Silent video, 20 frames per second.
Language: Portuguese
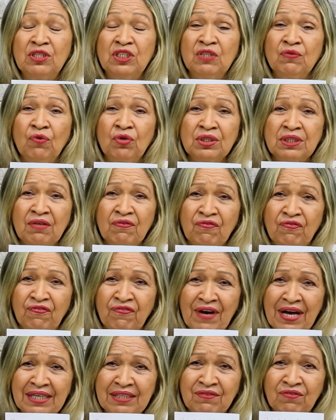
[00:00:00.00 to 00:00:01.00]
Se você
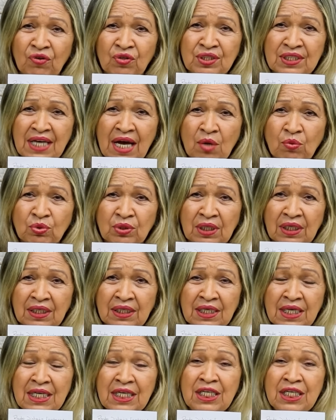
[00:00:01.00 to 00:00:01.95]
fala em voz alta,